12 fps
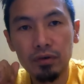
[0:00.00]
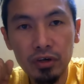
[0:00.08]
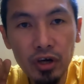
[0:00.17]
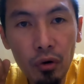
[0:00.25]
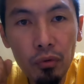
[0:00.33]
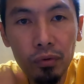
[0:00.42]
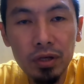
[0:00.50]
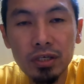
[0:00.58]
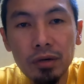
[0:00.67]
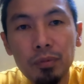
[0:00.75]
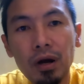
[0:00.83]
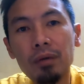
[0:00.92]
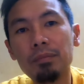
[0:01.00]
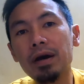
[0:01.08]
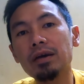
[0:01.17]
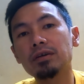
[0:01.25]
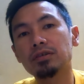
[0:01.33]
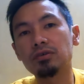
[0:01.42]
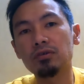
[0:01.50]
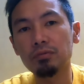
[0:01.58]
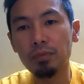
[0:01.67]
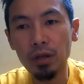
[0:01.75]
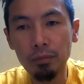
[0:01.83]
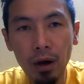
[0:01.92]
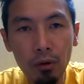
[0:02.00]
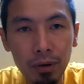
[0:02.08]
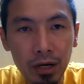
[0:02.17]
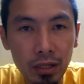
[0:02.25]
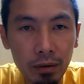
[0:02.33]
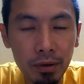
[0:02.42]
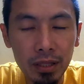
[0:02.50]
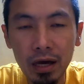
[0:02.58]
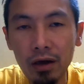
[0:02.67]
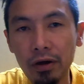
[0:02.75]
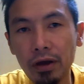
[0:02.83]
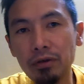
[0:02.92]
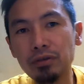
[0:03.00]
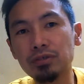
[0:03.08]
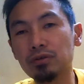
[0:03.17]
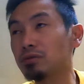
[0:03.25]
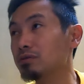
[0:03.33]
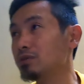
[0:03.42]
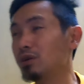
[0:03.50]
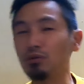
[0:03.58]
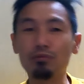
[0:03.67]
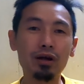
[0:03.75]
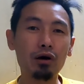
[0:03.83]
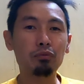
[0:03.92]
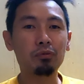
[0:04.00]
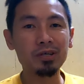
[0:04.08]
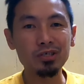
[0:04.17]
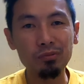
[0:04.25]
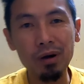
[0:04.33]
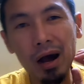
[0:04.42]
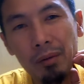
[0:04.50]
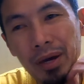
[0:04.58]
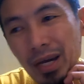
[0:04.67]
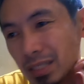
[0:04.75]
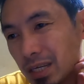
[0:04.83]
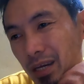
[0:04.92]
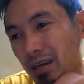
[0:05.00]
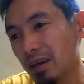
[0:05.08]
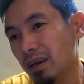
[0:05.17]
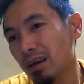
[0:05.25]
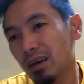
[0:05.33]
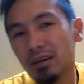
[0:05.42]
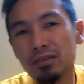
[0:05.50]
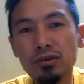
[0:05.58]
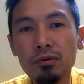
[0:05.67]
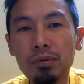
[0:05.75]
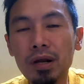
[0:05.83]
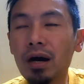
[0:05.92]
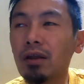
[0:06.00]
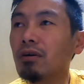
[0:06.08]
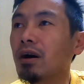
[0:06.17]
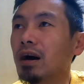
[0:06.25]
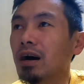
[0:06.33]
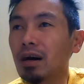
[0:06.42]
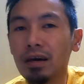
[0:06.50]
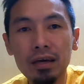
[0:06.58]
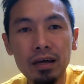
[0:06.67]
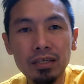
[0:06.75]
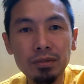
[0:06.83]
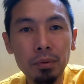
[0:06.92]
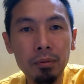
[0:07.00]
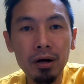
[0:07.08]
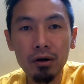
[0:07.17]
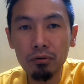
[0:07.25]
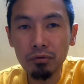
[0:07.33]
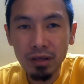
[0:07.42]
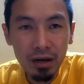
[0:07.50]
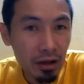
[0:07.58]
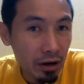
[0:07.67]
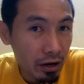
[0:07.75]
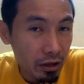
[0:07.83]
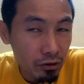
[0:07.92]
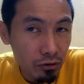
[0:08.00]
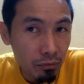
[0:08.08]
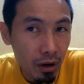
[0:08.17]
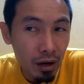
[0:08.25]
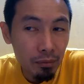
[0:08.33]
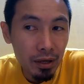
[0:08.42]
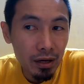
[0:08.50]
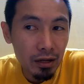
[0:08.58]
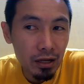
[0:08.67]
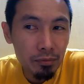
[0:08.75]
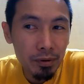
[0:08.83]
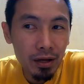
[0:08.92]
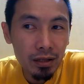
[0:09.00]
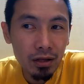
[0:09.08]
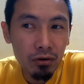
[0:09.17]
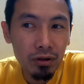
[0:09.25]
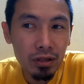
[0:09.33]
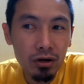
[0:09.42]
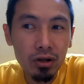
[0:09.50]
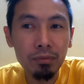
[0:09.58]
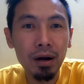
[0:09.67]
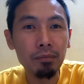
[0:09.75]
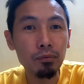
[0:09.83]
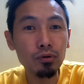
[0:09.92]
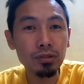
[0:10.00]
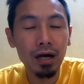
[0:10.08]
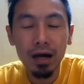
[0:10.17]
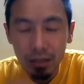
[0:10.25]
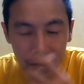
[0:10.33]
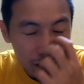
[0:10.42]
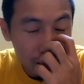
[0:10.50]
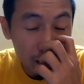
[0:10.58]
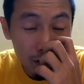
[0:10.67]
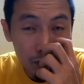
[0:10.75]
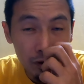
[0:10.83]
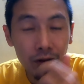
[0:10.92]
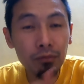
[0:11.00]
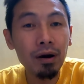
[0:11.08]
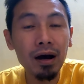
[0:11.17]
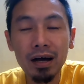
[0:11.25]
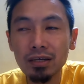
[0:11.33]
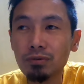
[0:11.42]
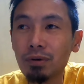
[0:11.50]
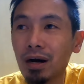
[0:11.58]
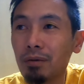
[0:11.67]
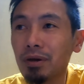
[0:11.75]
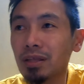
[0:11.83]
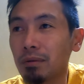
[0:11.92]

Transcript: Yo! What's up kakamay? So, panibagong vlog na naman tayo ngayon. So, dito muna ako pumisto mga kamay kasi sobrang ano, uh, ingay sa baba. Kung naririnig nyo mga kamay, kanina pa taol ng taol mga pusa. Este yung ano, mga aso mga kamay.